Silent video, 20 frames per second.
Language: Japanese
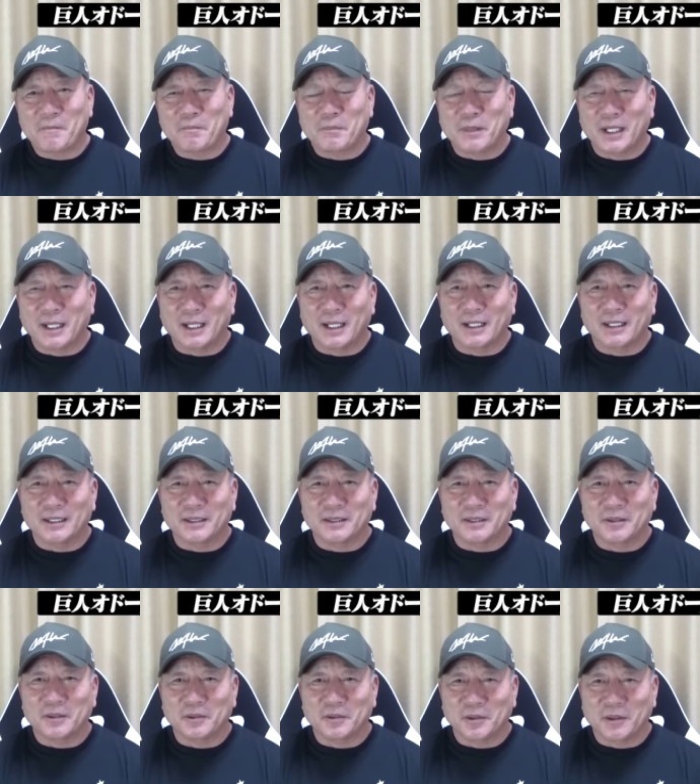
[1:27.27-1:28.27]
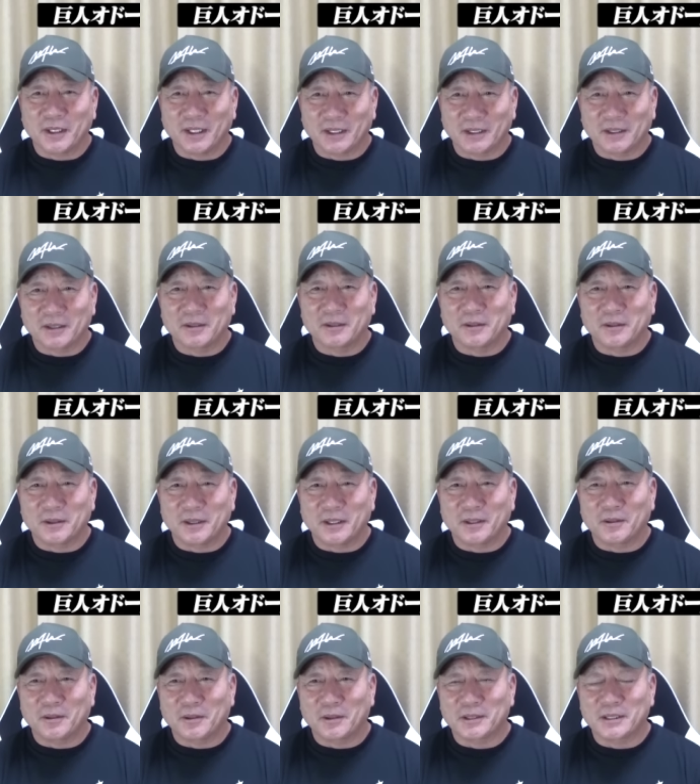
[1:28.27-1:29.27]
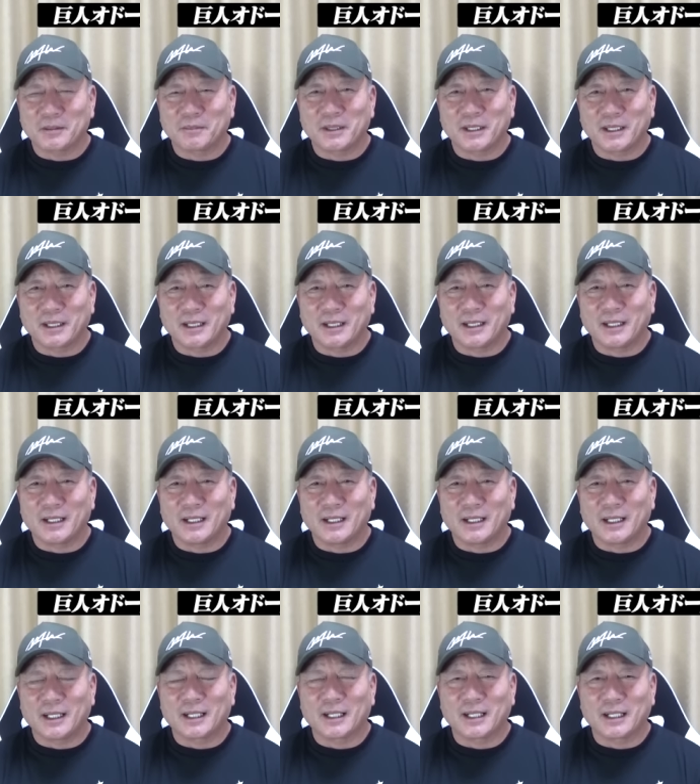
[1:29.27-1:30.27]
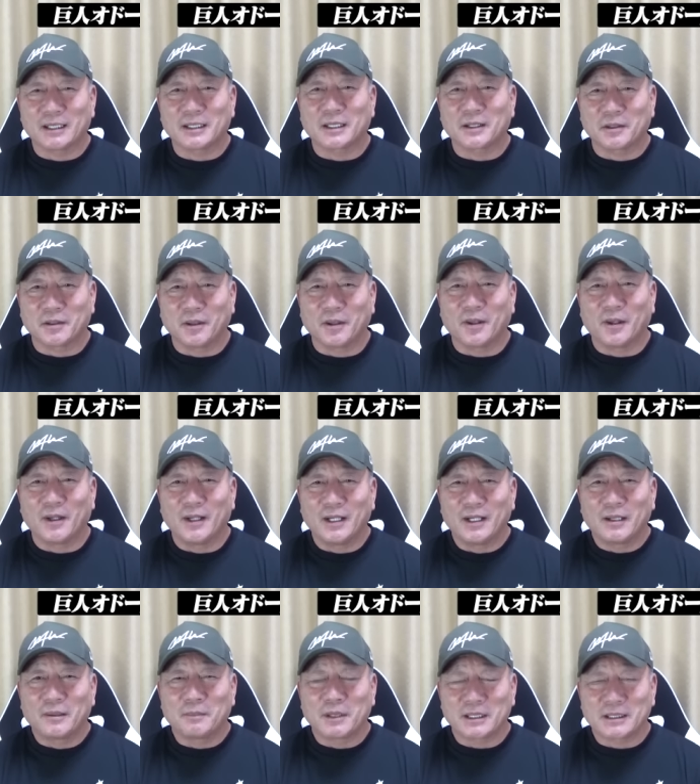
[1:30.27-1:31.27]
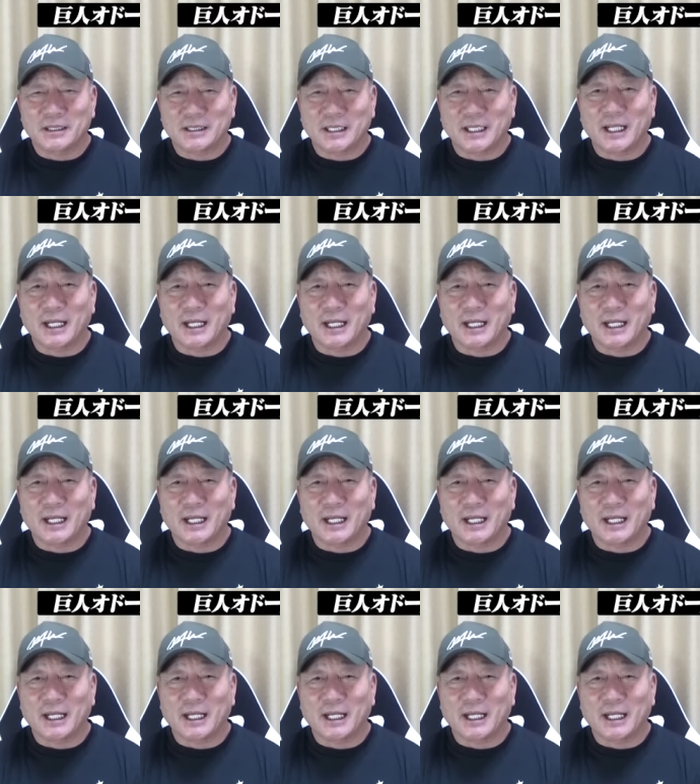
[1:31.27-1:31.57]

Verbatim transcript: まあ、日本の野球いろいろ攻められ方のまあ、